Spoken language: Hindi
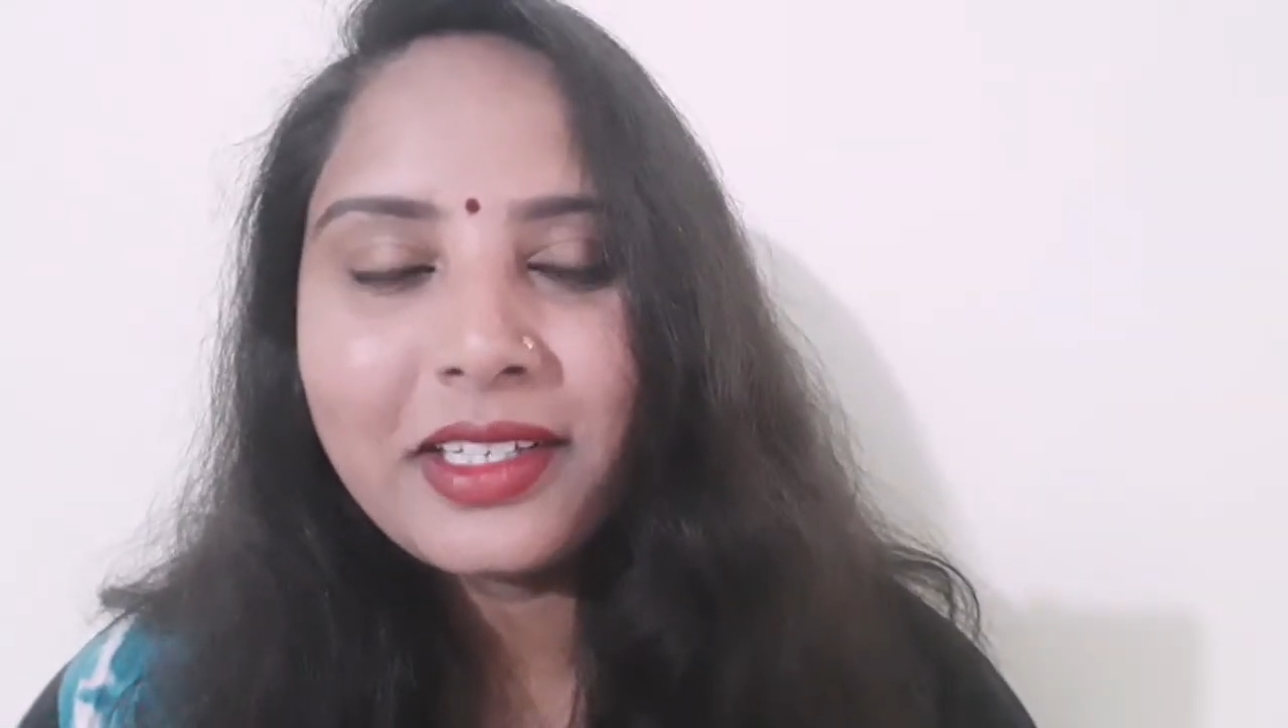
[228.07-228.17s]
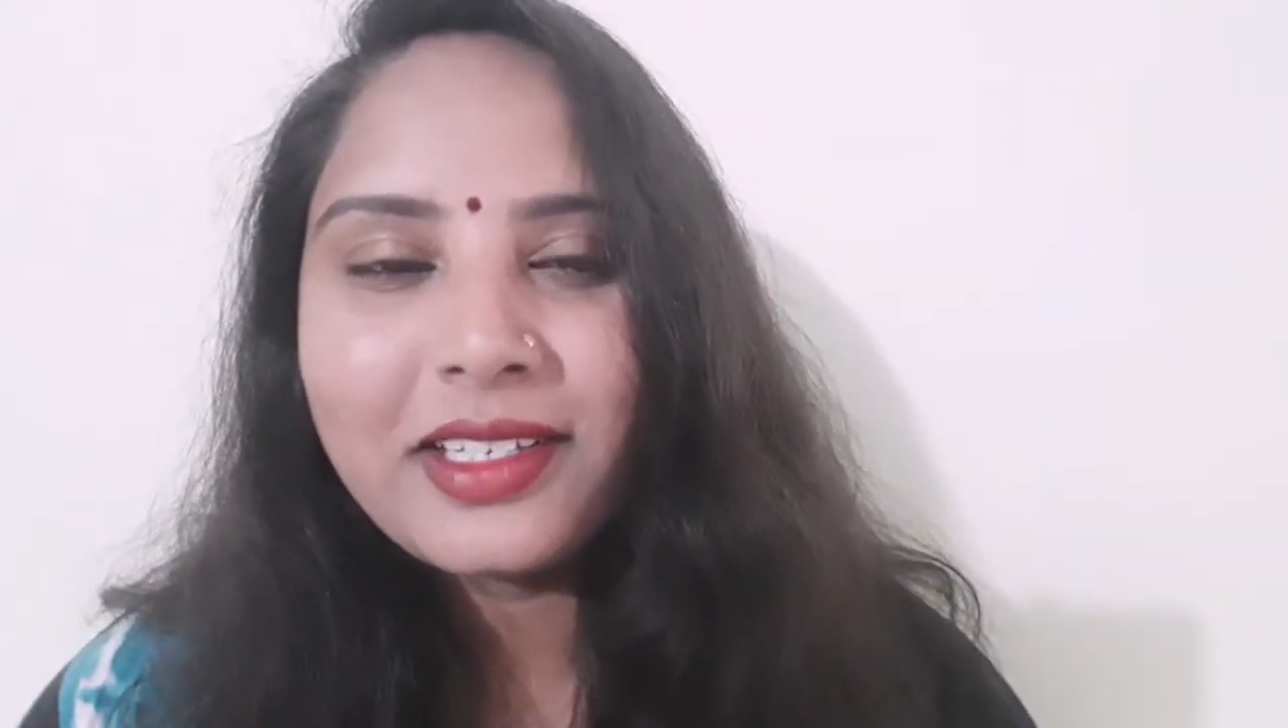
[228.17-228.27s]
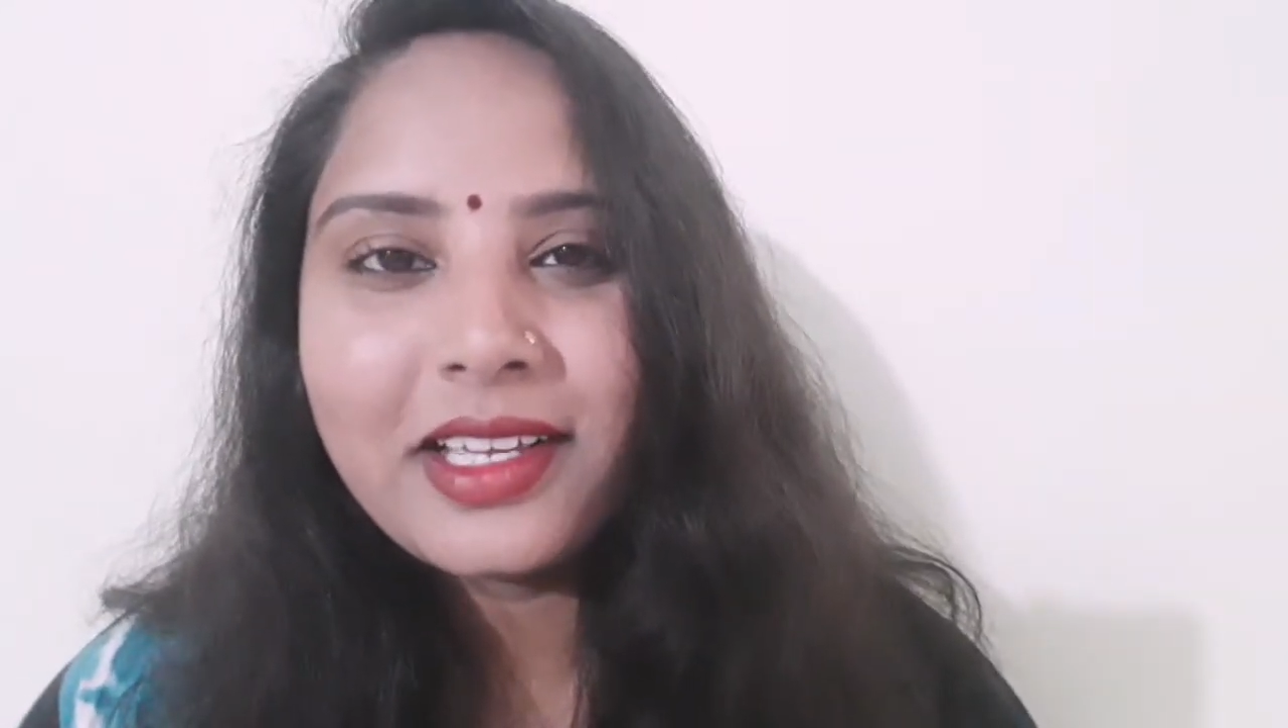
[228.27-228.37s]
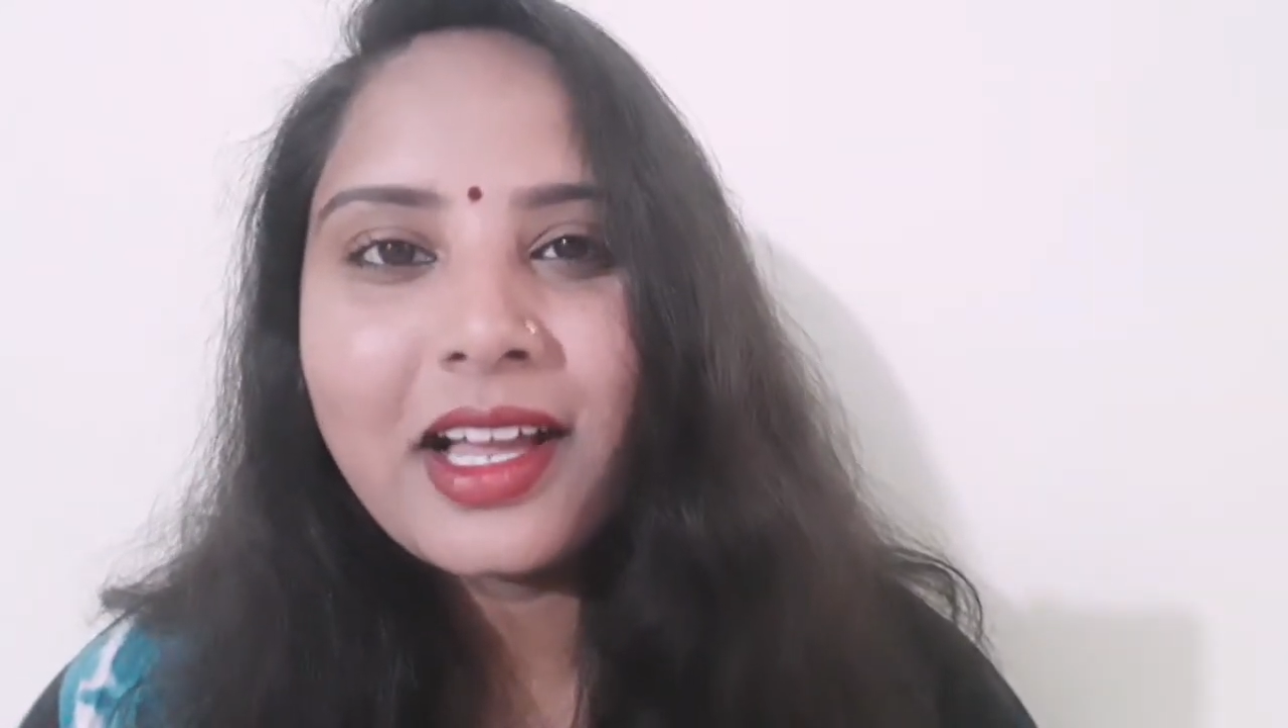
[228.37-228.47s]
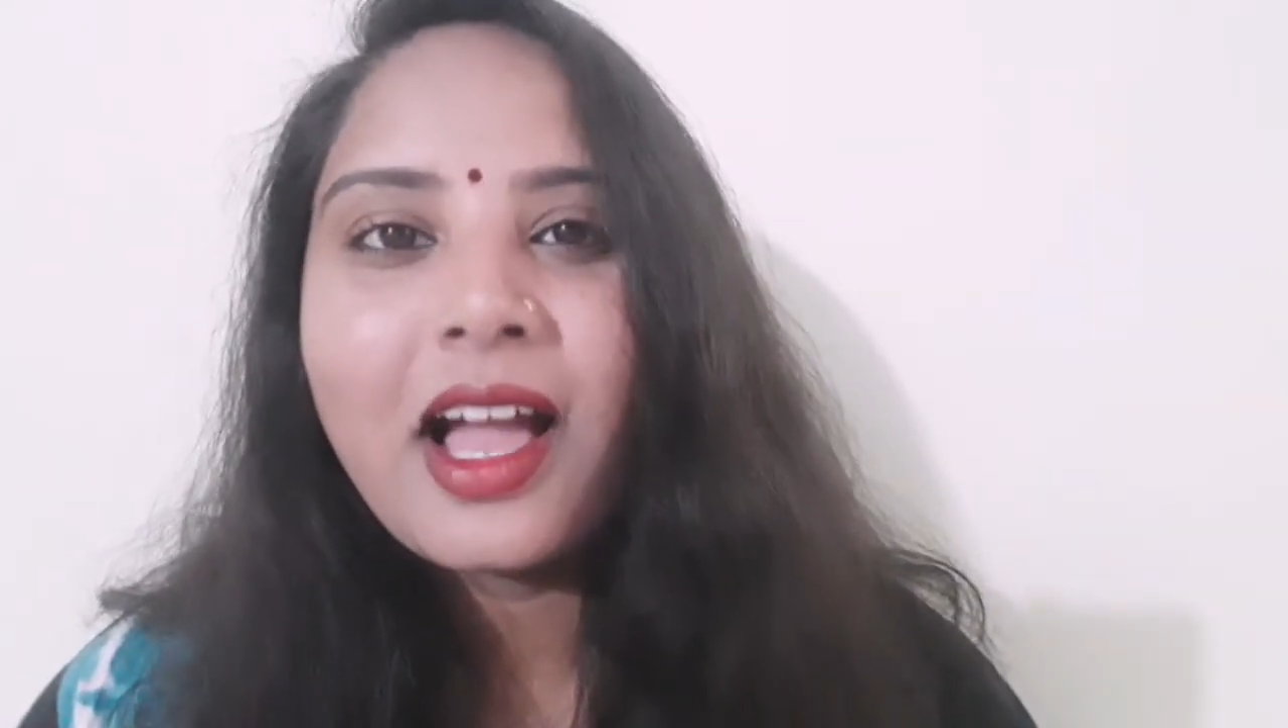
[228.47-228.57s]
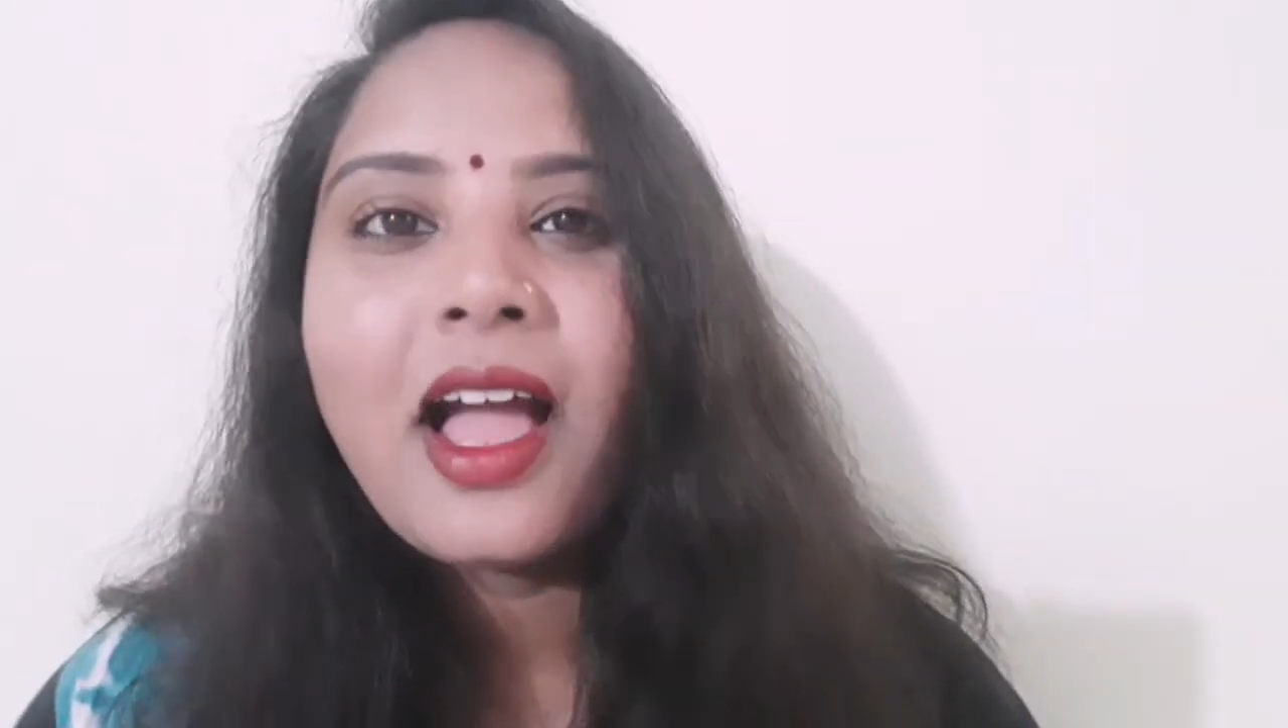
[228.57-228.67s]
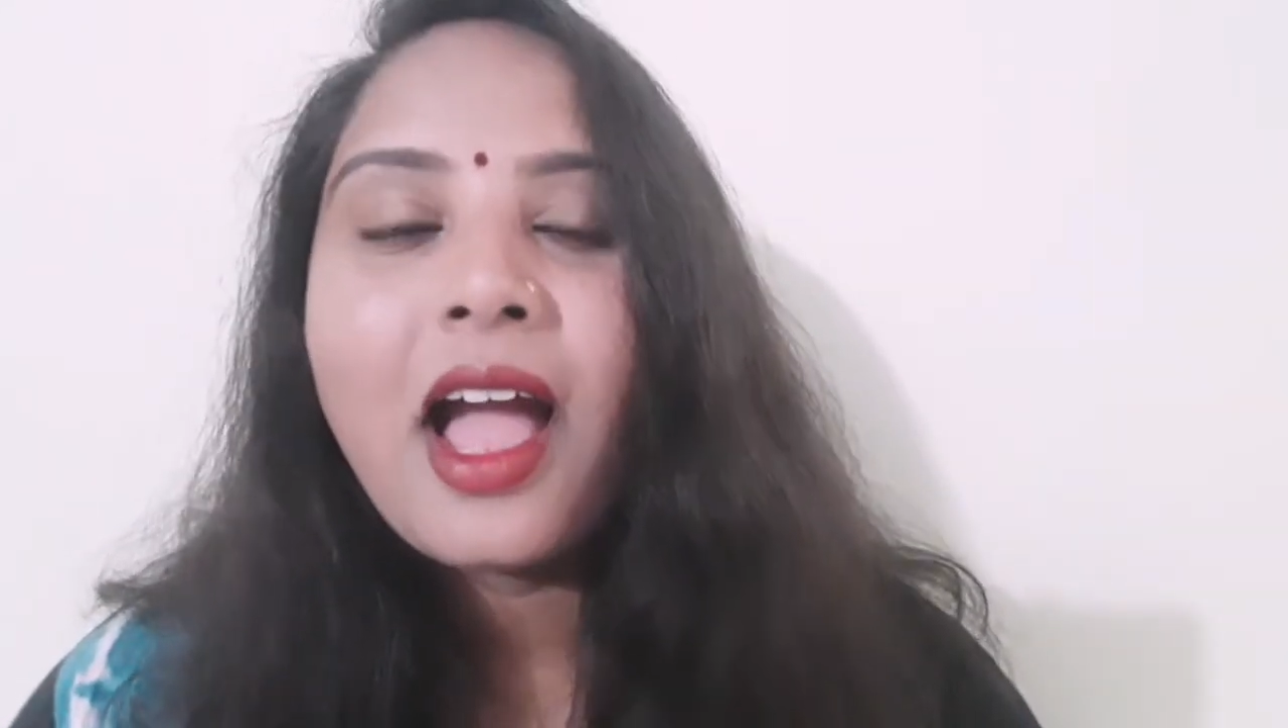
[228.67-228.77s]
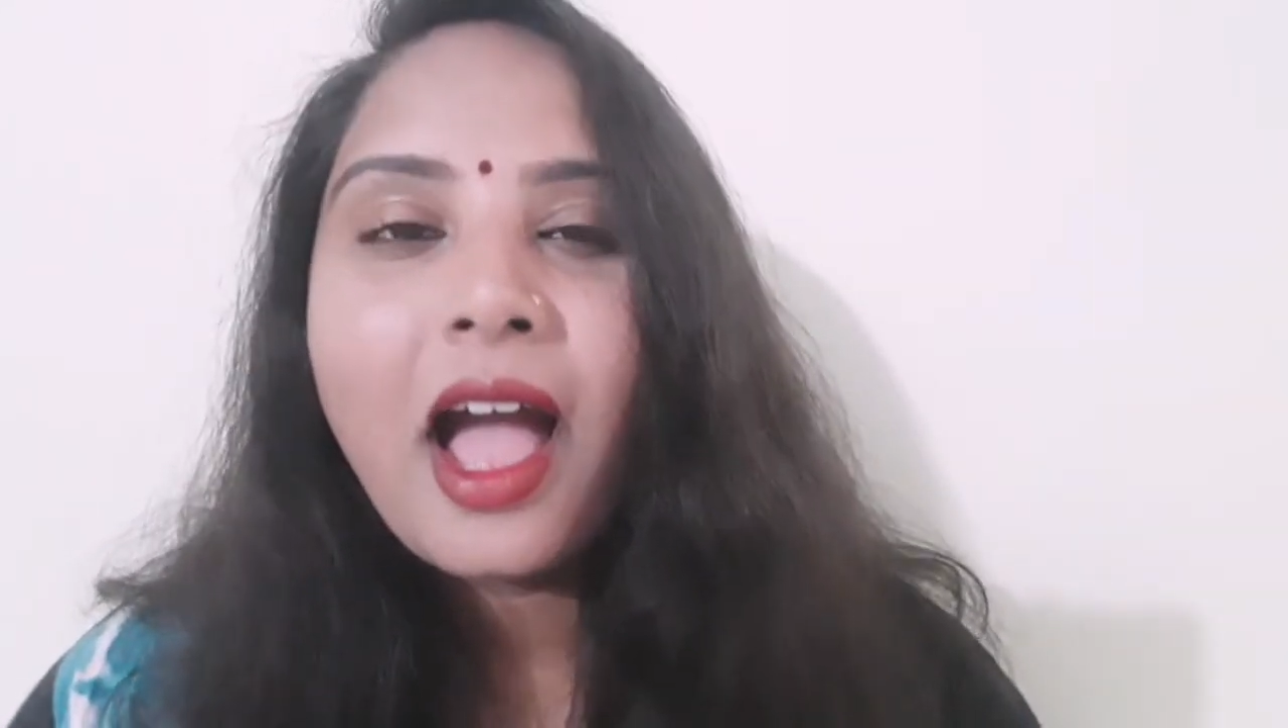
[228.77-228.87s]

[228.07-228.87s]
दीजिएगा